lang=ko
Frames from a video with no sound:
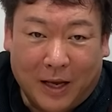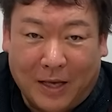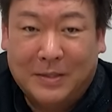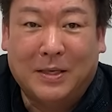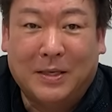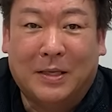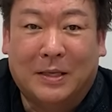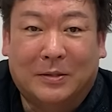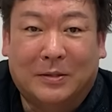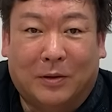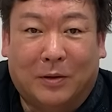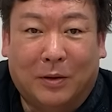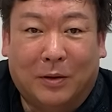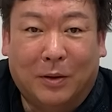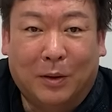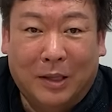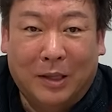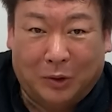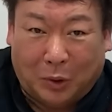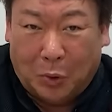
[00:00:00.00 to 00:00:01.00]

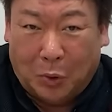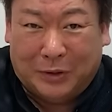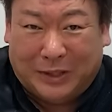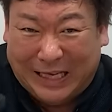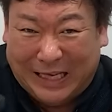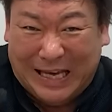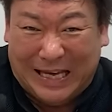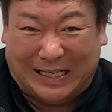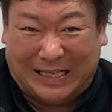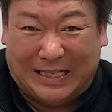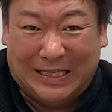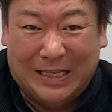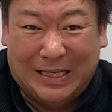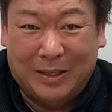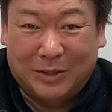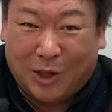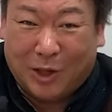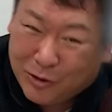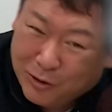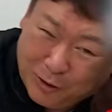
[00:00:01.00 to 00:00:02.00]
에셋에서. Don't
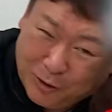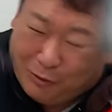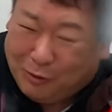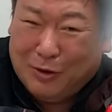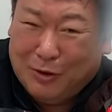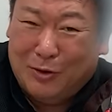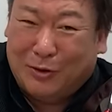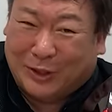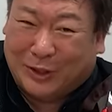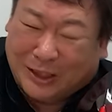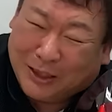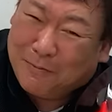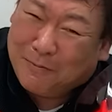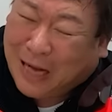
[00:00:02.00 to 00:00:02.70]
think, just do. 지금